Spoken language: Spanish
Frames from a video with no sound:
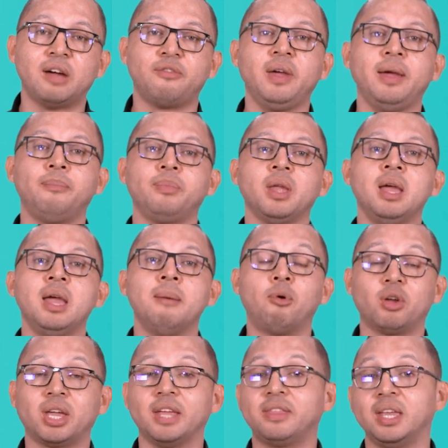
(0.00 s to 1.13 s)
la fe,
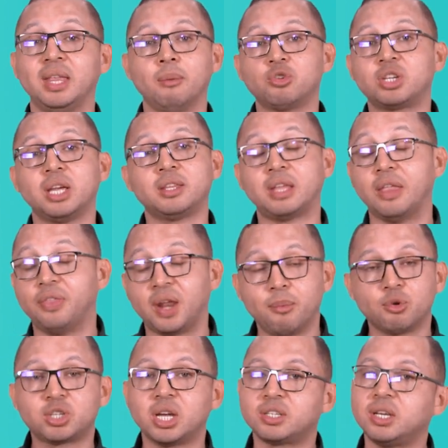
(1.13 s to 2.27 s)
porque tenemos que,
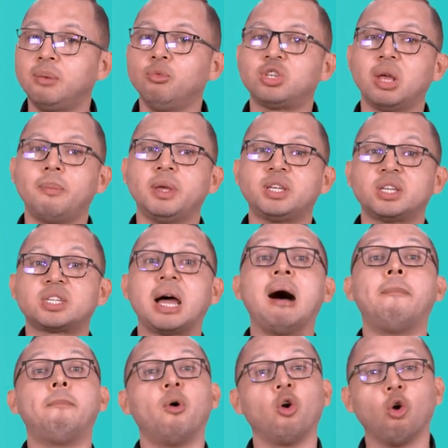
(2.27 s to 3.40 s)
tendremos que hacer muchas veces
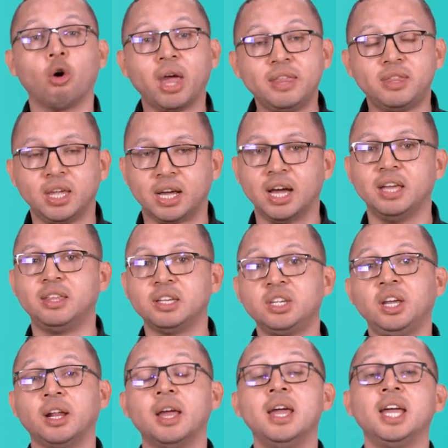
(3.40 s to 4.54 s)
apologética, es
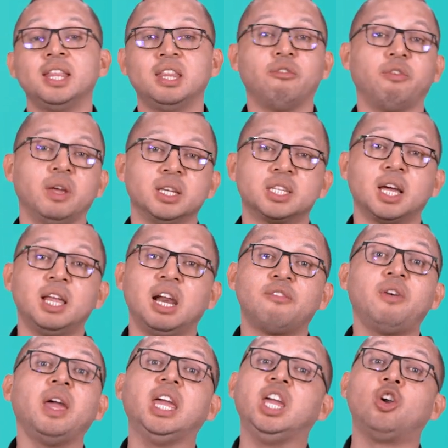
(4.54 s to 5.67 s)
decir, defensa de
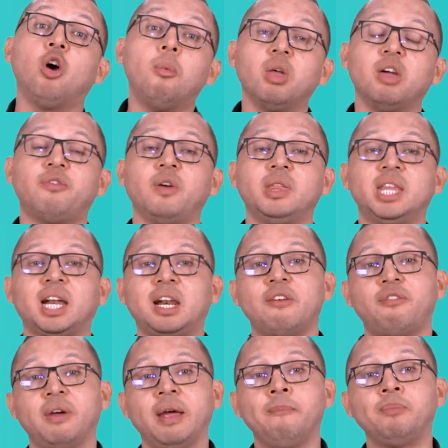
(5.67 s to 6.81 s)
la fe. ¿Y cómo defender
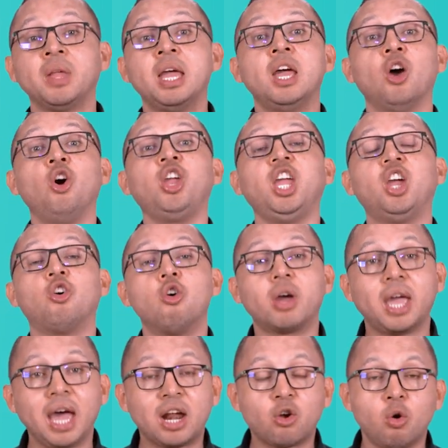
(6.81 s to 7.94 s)
la fe? ¿Y con
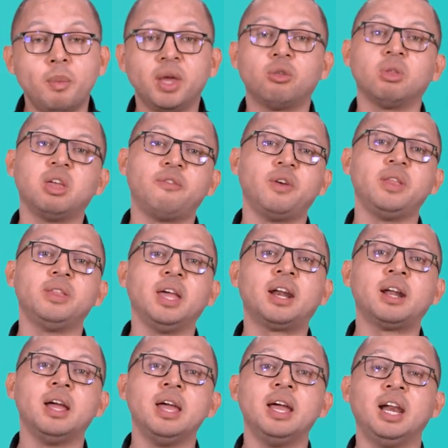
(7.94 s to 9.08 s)
qué argumentos
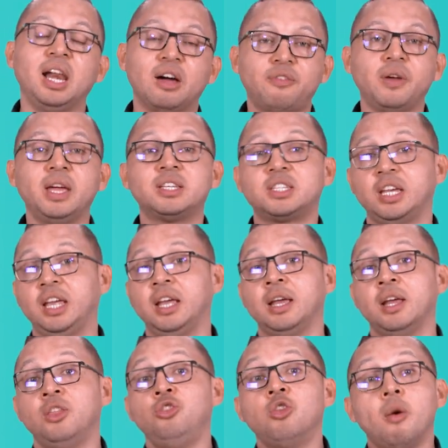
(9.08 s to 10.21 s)
defender la fe si
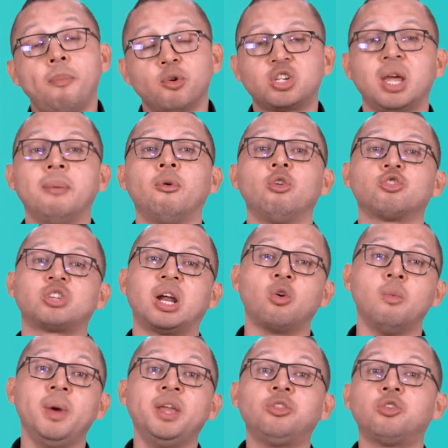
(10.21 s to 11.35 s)
no poseemos los
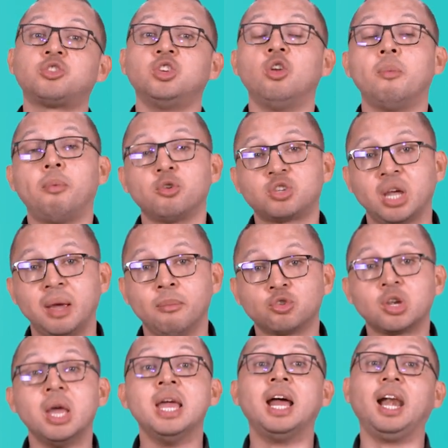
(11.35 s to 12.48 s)
argumentos, si no
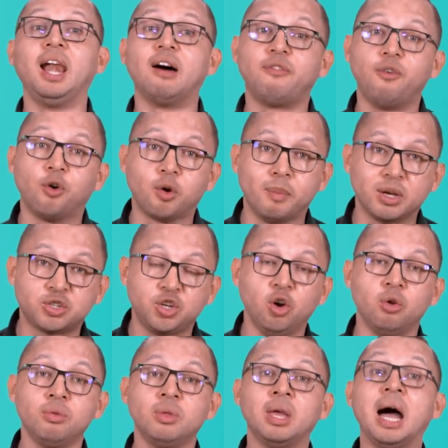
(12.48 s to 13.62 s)
poseemos la
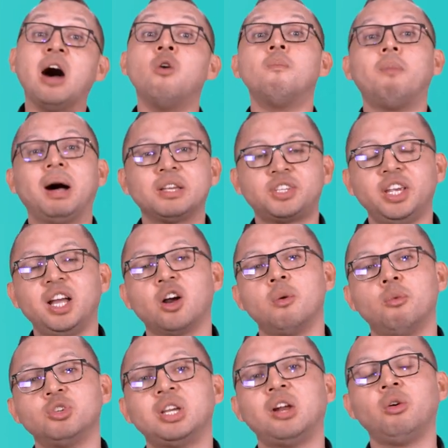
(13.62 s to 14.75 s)
formación aún básica,
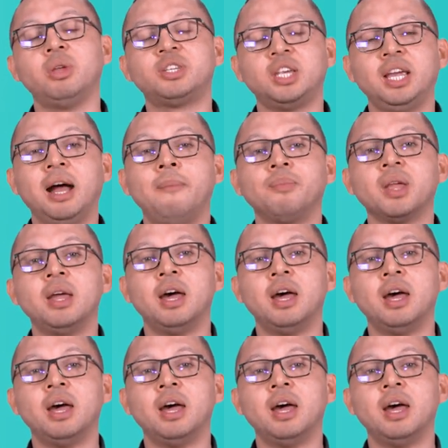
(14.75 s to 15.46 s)
como ya lo decía,